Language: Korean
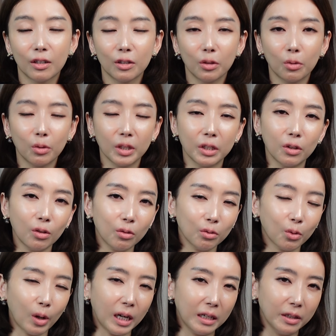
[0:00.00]
그리고
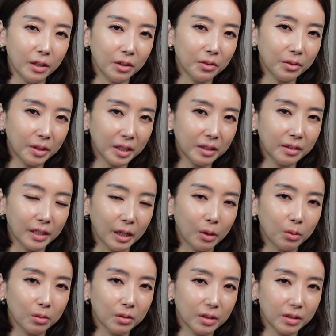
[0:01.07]
이런 관련된
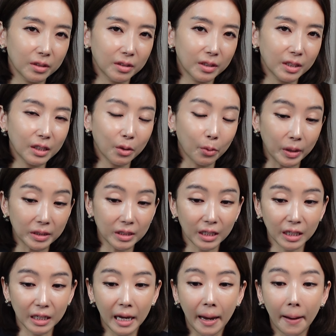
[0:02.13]
내용들이
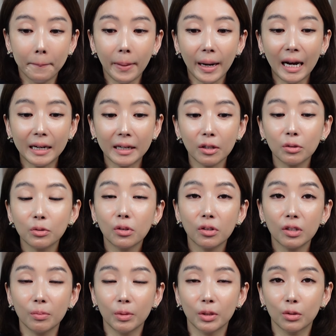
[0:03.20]
굉장히
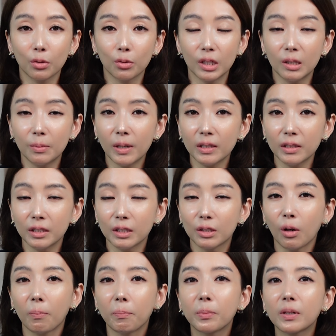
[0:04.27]
파격적이면서도 일반인이
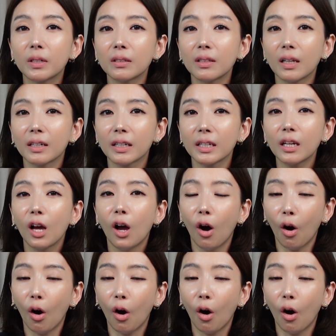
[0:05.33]
접근하기